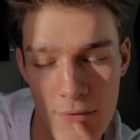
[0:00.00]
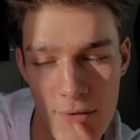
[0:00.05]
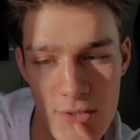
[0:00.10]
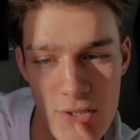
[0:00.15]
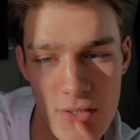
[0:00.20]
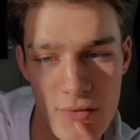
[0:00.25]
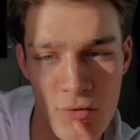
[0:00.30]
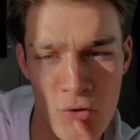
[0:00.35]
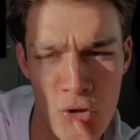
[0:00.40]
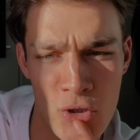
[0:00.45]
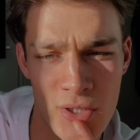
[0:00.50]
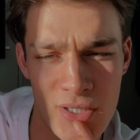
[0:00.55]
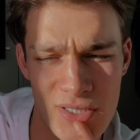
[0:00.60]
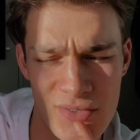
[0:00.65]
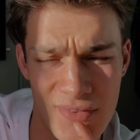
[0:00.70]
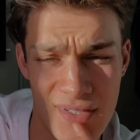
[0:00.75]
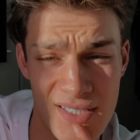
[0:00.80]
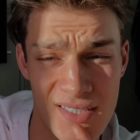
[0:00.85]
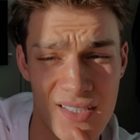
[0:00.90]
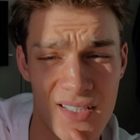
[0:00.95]
Bei welcher Folge?
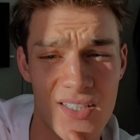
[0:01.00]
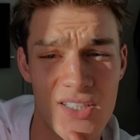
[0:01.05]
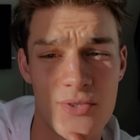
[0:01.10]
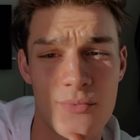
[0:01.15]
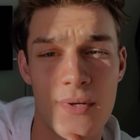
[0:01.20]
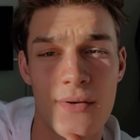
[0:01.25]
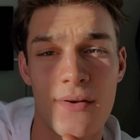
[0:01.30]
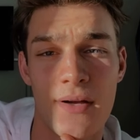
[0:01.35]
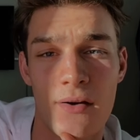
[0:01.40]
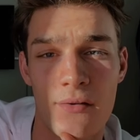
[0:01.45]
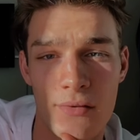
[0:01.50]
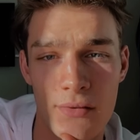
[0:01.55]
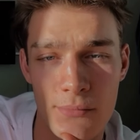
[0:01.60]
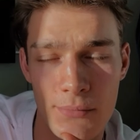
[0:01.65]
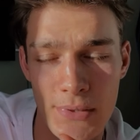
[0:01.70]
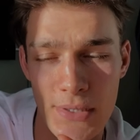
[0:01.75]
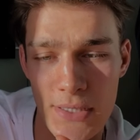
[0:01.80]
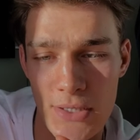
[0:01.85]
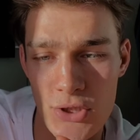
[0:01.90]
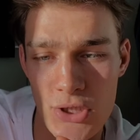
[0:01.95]
Ich weiß gar nicht. Bei, auf,
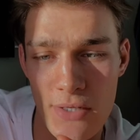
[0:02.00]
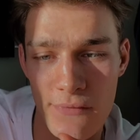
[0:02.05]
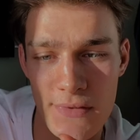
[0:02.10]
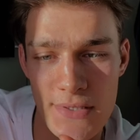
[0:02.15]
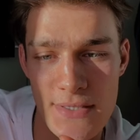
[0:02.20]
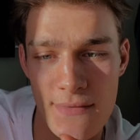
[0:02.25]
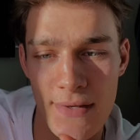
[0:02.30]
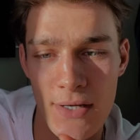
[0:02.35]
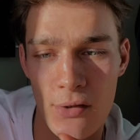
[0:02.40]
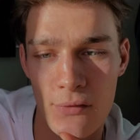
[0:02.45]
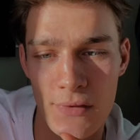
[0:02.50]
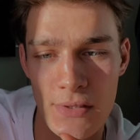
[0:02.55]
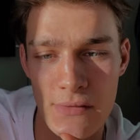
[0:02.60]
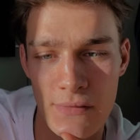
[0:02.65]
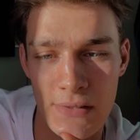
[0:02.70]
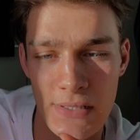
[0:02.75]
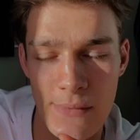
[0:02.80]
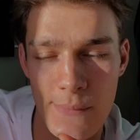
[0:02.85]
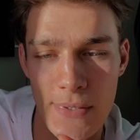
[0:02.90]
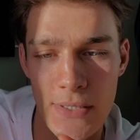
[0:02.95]
bei Staffel 2 auf
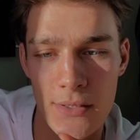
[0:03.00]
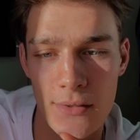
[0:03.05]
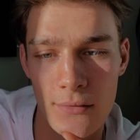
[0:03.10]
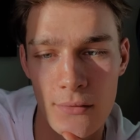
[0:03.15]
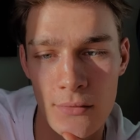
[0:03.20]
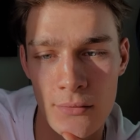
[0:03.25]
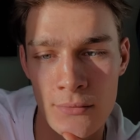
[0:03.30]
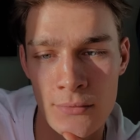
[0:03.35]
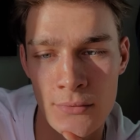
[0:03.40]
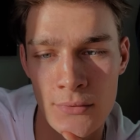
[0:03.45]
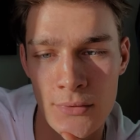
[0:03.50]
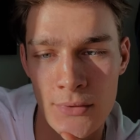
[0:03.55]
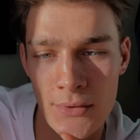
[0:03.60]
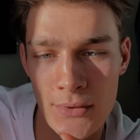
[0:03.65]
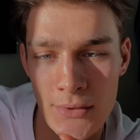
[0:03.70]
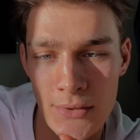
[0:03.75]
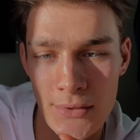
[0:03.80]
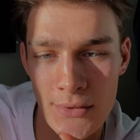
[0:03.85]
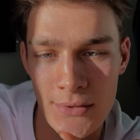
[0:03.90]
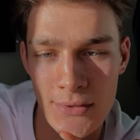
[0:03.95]
jeden Fall am Ende.
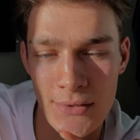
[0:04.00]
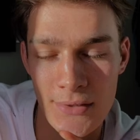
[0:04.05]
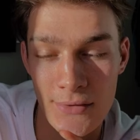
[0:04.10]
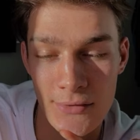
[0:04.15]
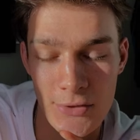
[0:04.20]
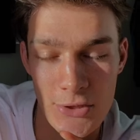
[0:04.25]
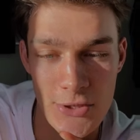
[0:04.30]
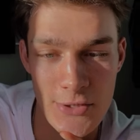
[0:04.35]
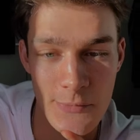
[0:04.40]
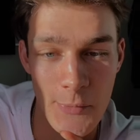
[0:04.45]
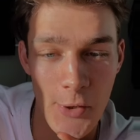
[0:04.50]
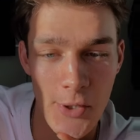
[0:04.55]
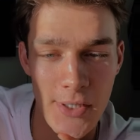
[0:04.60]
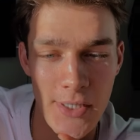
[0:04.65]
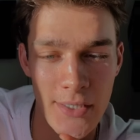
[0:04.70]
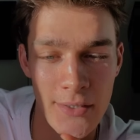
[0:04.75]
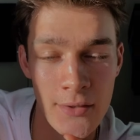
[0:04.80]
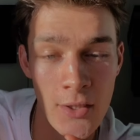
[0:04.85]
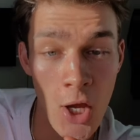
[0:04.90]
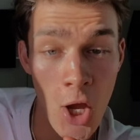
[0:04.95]
Soll ich
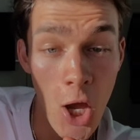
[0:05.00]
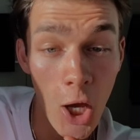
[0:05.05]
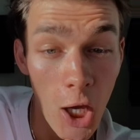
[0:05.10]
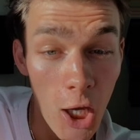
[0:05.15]
spoilern?